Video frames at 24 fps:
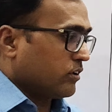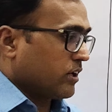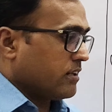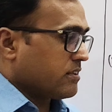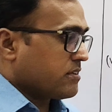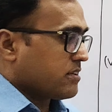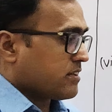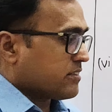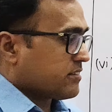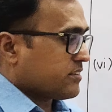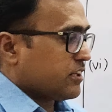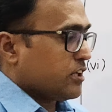
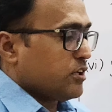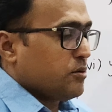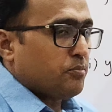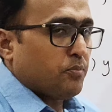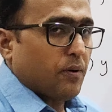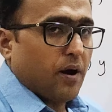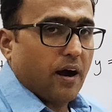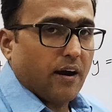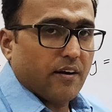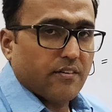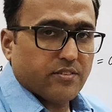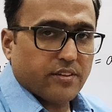टोटल सिक्सटीन
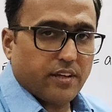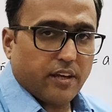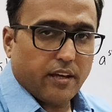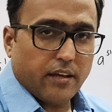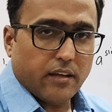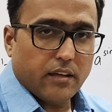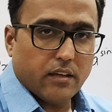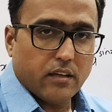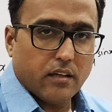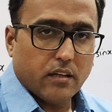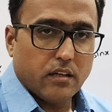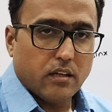पार्ट्स हैं
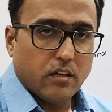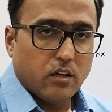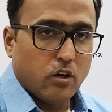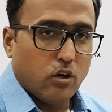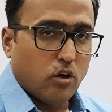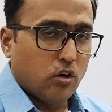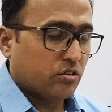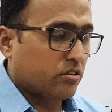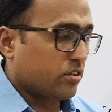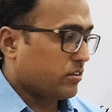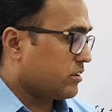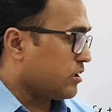
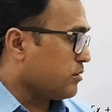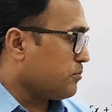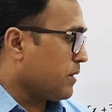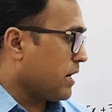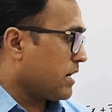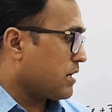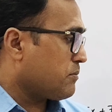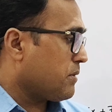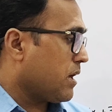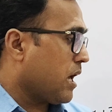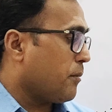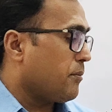और तो सिक्सटीन
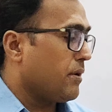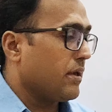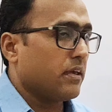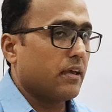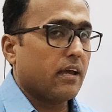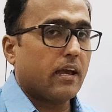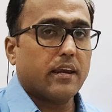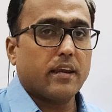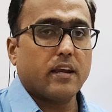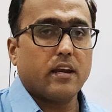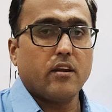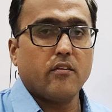पार्ट में हमें
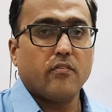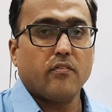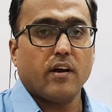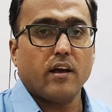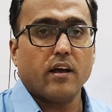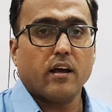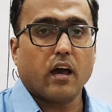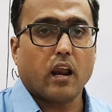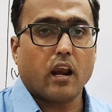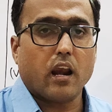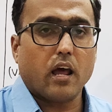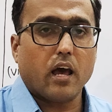ये
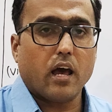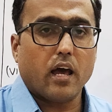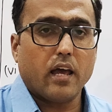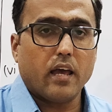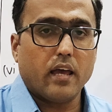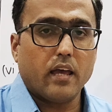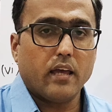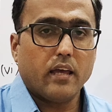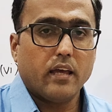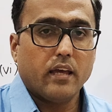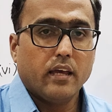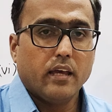आइडेंटिफाई करना
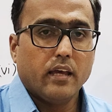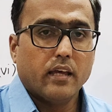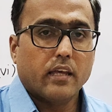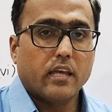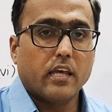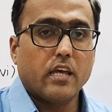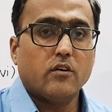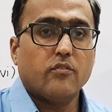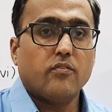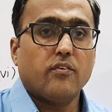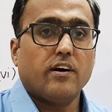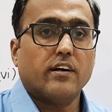है
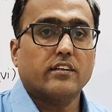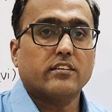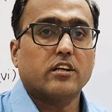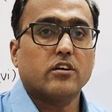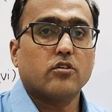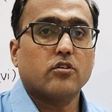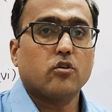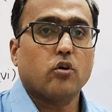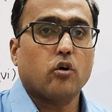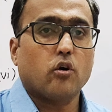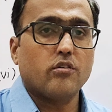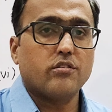कि ये
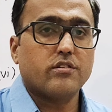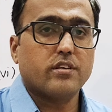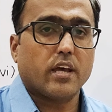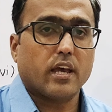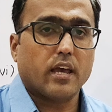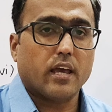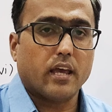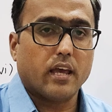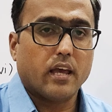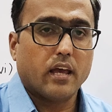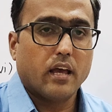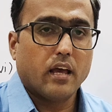फंक्शन कौन
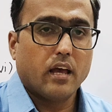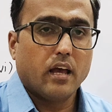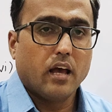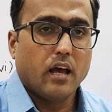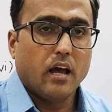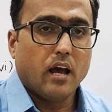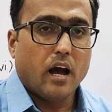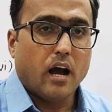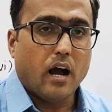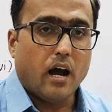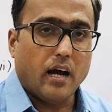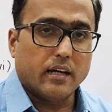से हैं
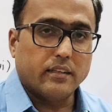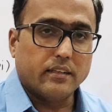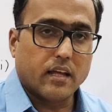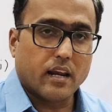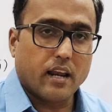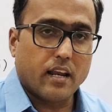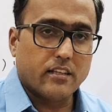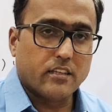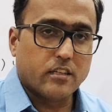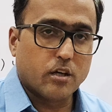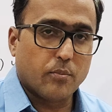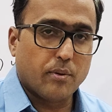
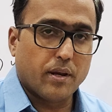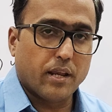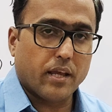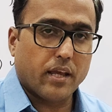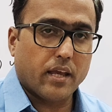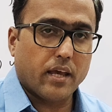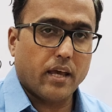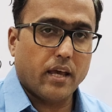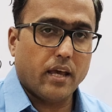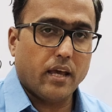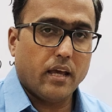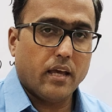आजर
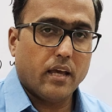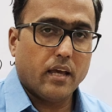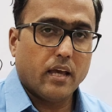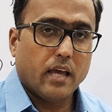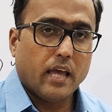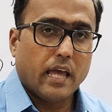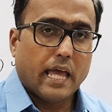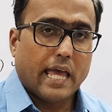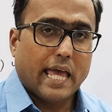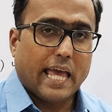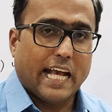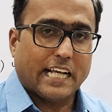अल्जब्रिक है
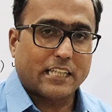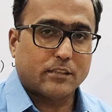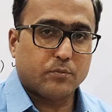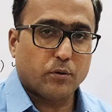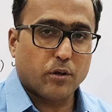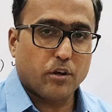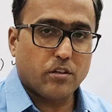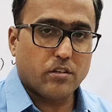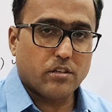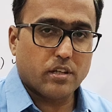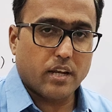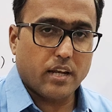
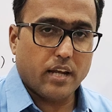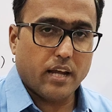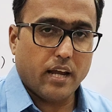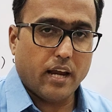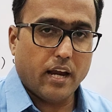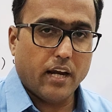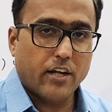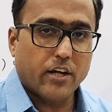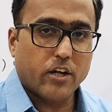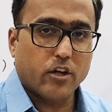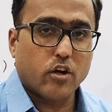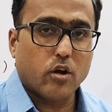एक्सपोनेंशियल
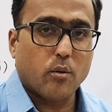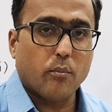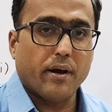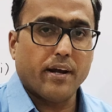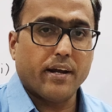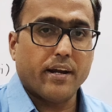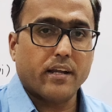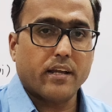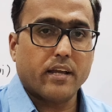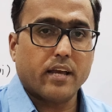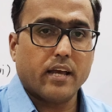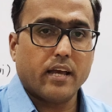है
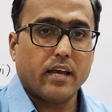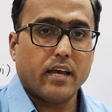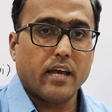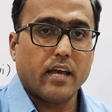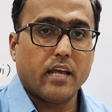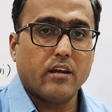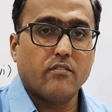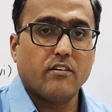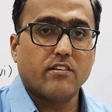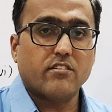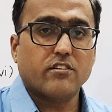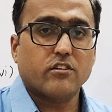टेग्नोमेट्रिक है
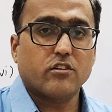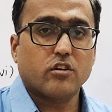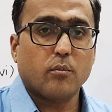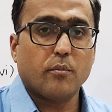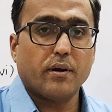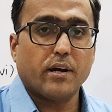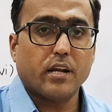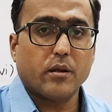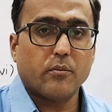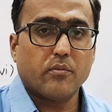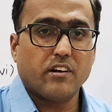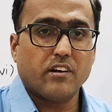इन्वर्स
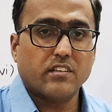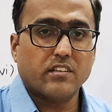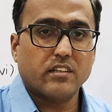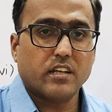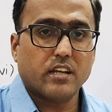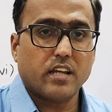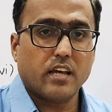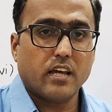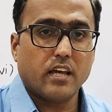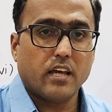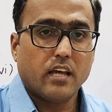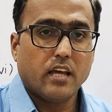टेग्नोमेट्रिक
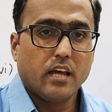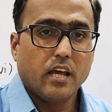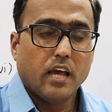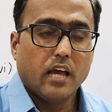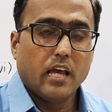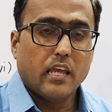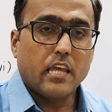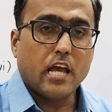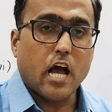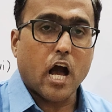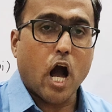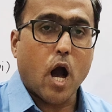फंक्शन है
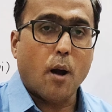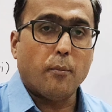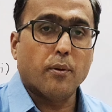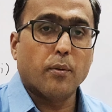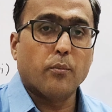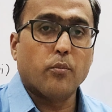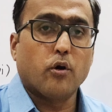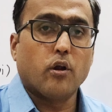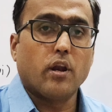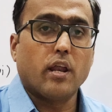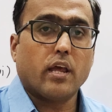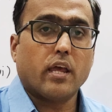या
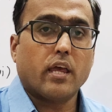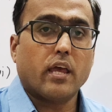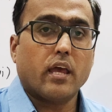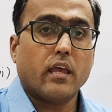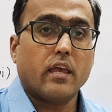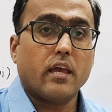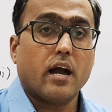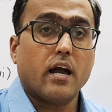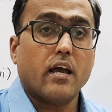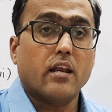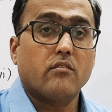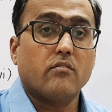हाइपरबोलिक
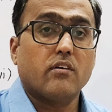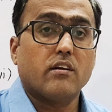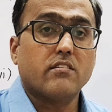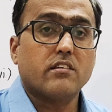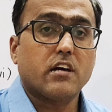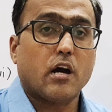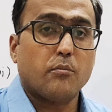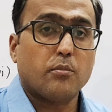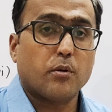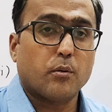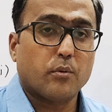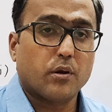है या
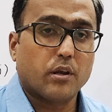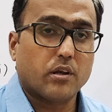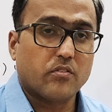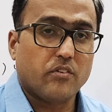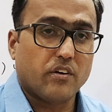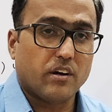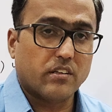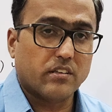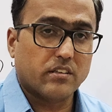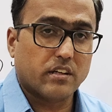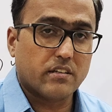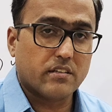इन्वर्स हाइपरबोलिक
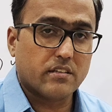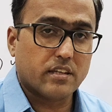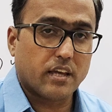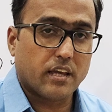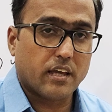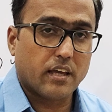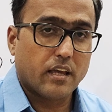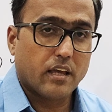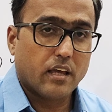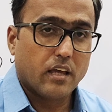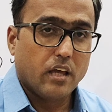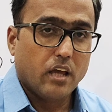फंक्शंस
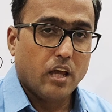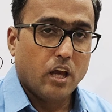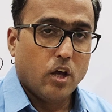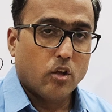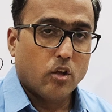हैं